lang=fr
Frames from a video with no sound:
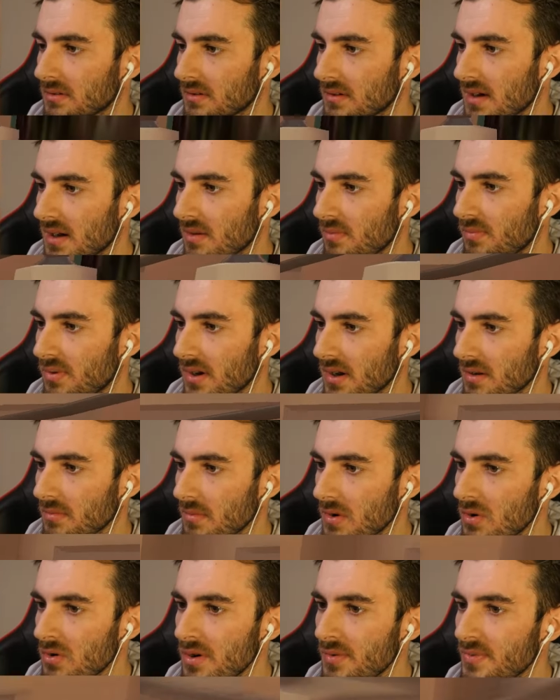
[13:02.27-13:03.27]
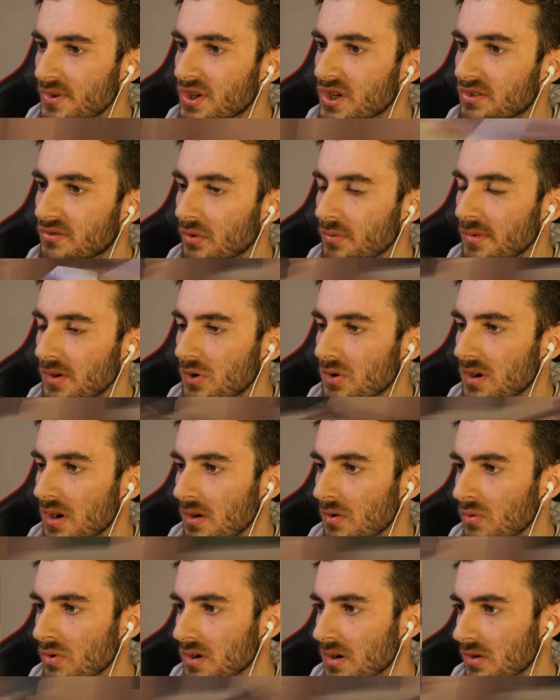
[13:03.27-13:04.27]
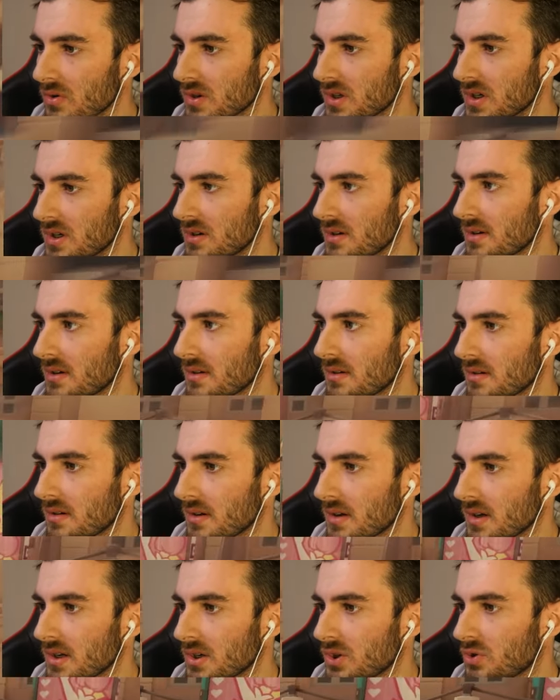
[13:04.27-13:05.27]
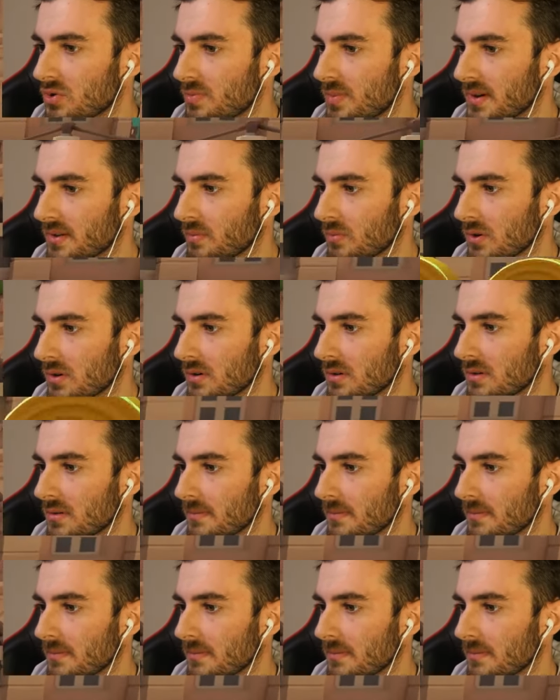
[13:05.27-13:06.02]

La blague. Bah oui, mais j'étais au milieu de la route là aussi. Eh, je suis bête moi.